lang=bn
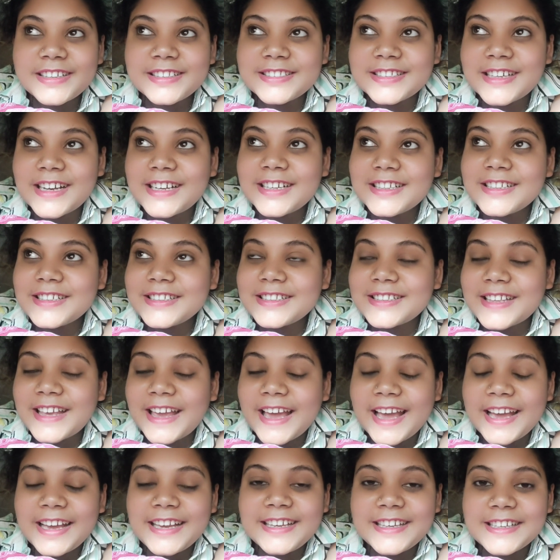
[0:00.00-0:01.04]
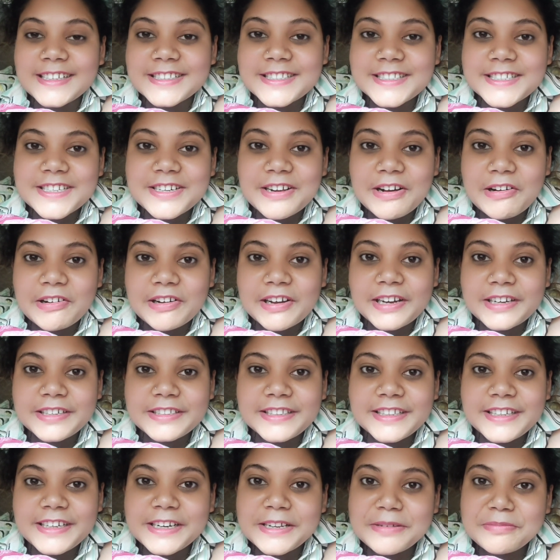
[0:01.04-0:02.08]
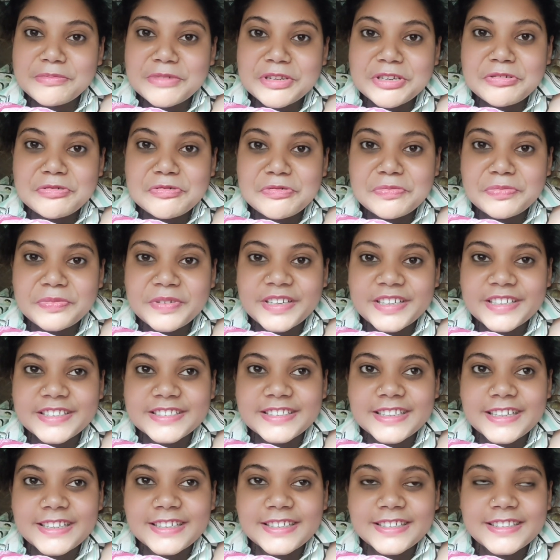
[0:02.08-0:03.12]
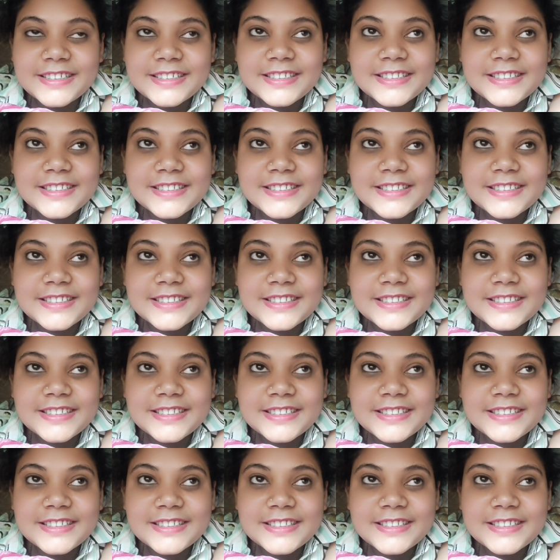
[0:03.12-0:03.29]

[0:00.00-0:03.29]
যা এই কিচির হকারদের এমনি ঘুম ভেঙে যায়